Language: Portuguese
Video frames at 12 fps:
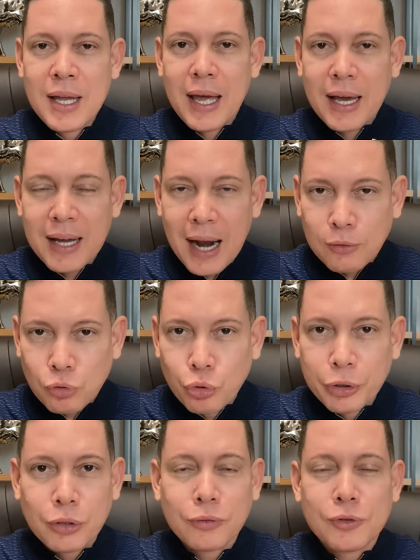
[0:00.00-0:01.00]
É
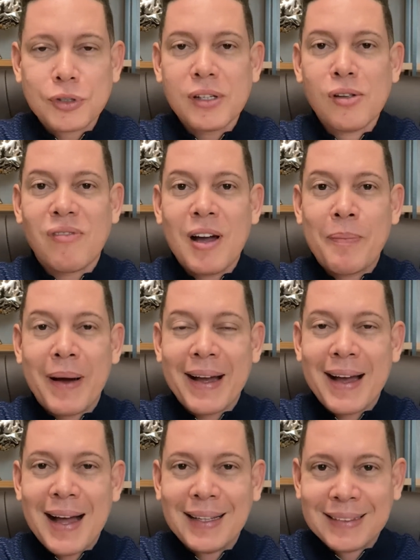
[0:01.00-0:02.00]
gratuito, você não vai pagar